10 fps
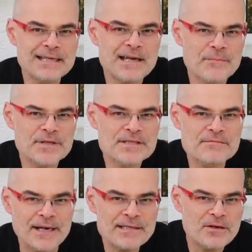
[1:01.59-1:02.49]
den habe ich
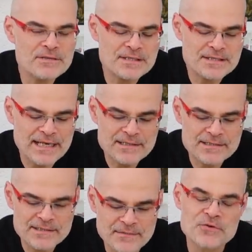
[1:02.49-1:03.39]

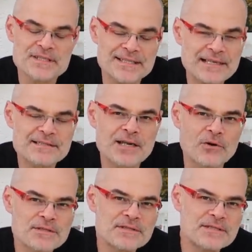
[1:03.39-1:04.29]
2006 für
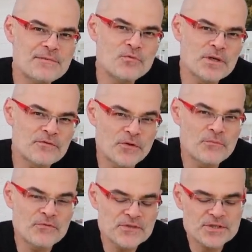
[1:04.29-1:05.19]

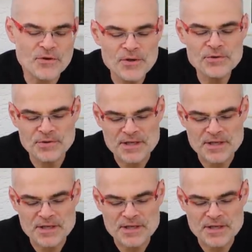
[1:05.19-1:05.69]
6.750 Euro